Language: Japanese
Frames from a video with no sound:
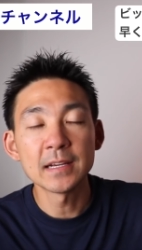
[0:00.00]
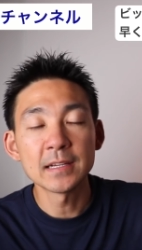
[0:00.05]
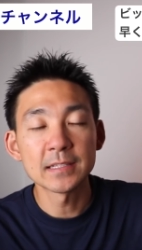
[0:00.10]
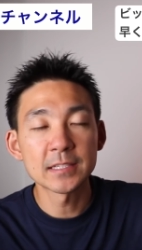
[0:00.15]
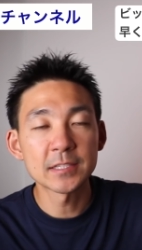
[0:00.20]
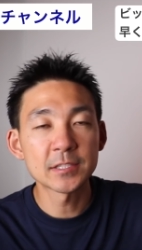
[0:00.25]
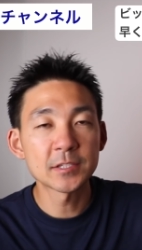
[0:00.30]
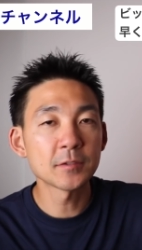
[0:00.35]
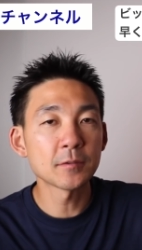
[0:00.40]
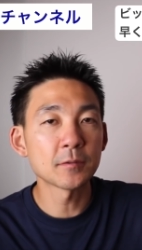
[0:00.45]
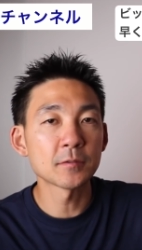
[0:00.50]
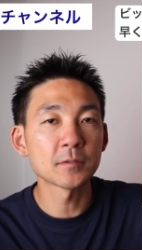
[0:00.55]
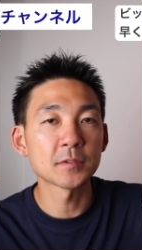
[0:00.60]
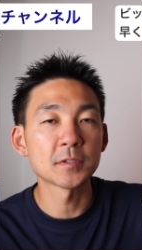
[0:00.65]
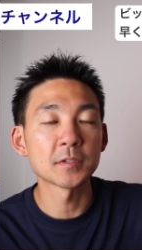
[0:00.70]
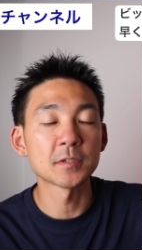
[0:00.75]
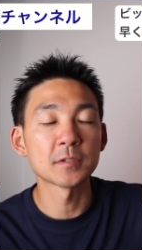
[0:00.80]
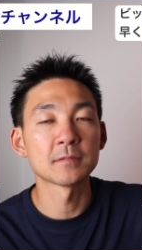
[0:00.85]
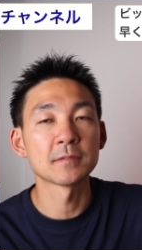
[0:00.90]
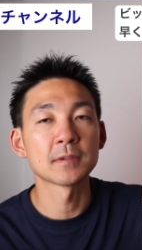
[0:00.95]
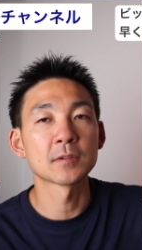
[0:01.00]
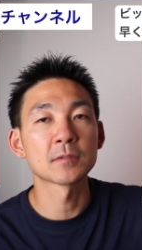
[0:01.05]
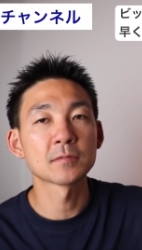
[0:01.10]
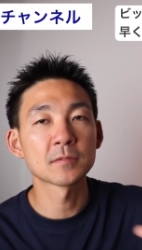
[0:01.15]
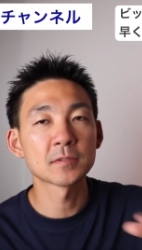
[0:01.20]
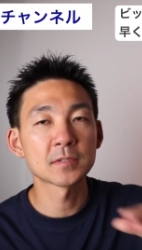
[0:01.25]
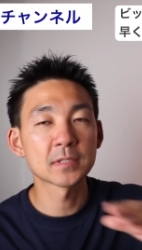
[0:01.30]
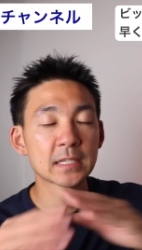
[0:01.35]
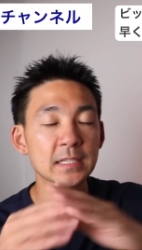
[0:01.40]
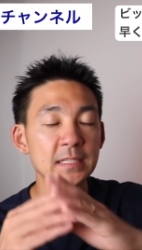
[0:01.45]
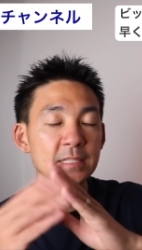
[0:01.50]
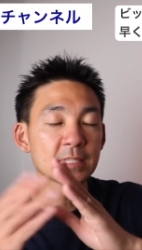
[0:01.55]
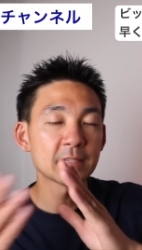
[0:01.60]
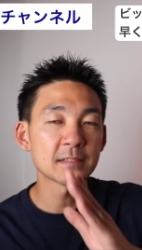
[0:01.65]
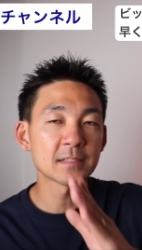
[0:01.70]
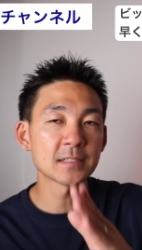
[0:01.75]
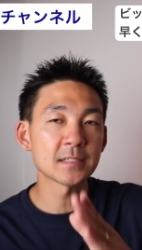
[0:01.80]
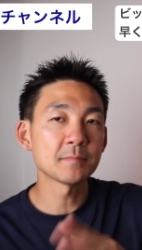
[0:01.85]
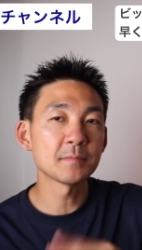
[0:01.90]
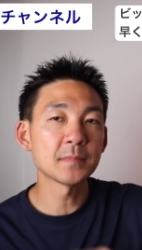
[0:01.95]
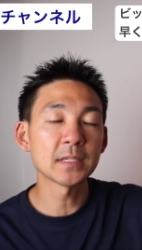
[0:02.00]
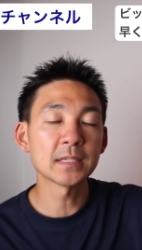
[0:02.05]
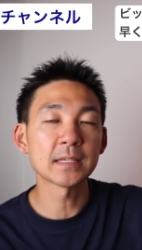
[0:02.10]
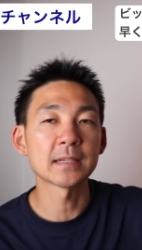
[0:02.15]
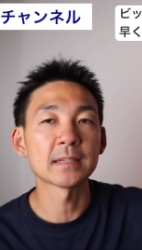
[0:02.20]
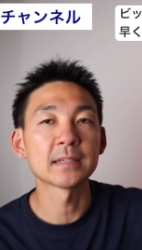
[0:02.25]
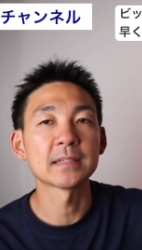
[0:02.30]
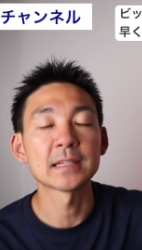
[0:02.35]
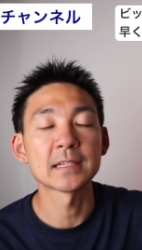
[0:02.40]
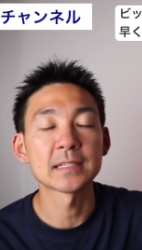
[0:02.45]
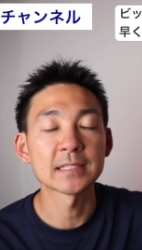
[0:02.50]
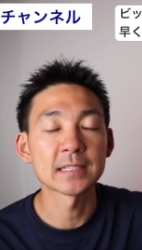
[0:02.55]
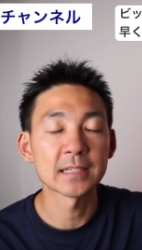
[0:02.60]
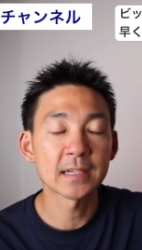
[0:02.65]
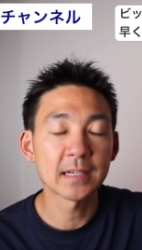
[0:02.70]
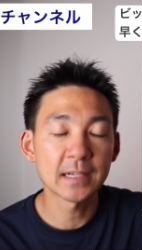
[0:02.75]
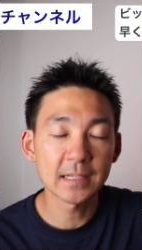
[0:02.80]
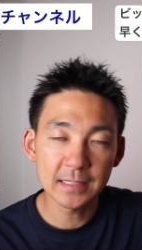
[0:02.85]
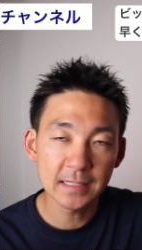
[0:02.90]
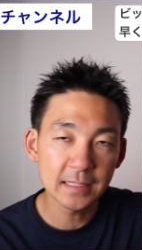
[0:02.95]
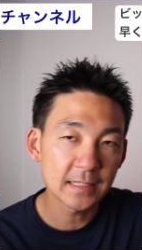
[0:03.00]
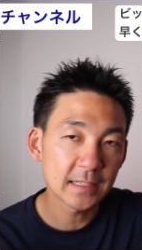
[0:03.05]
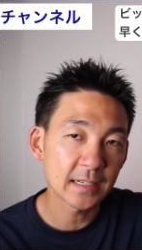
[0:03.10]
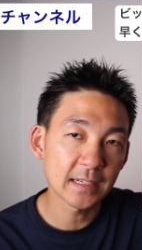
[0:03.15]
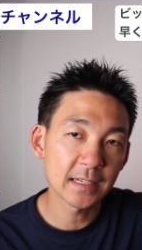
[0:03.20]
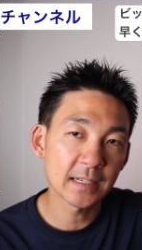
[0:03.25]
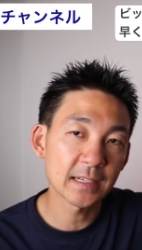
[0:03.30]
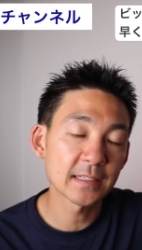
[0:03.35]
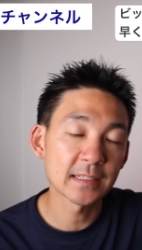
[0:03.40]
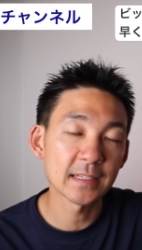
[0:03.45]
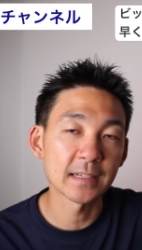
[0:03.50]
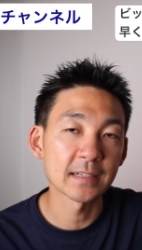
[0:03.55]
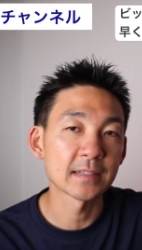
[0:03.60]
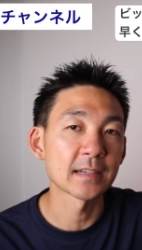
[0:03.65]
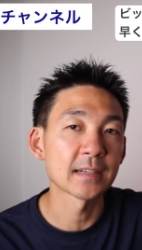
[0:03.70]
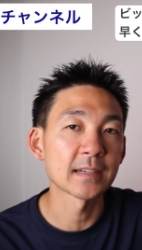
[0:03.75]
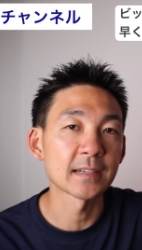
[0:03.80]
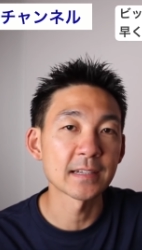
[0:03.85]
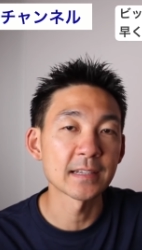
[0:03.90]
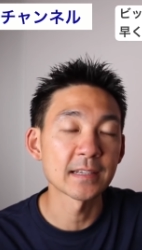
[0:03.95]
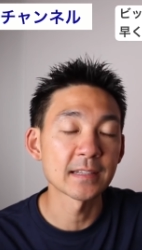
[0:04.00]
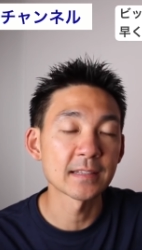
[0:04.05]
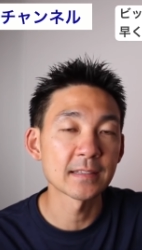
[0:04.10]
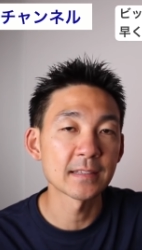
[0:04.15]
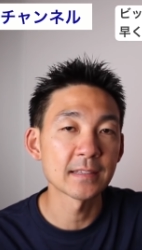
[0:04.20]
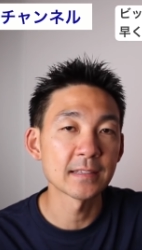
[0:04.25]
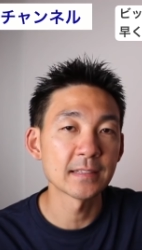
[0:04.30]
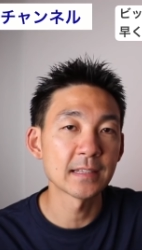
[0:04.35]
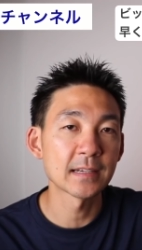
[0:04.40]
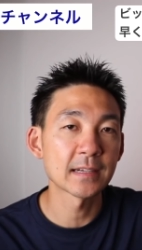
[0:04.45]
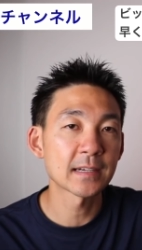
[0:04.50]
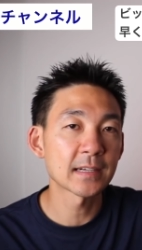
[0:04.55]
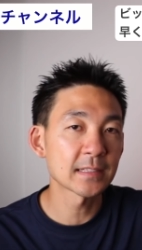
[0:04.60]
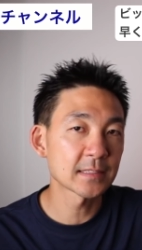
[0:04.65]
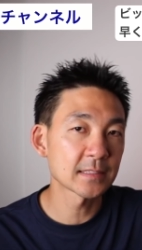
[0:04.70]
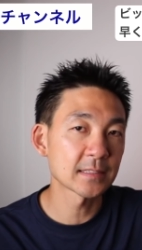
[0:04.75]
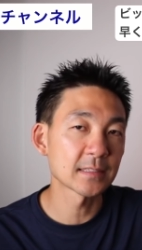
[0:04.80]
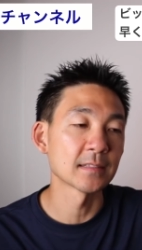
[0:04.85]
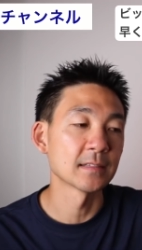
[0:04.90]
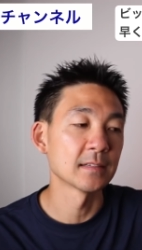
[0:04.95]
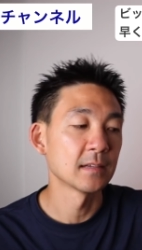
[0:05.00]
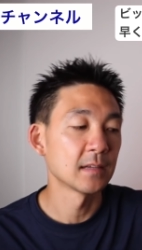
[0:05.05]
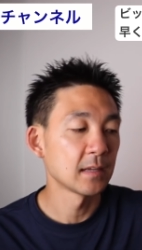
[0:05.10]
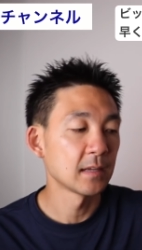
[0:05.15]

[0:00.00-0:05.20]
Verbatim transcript: で、中国っていうのはこのデジタル人民元に対してはかなり早い段階からやっていて、かつ、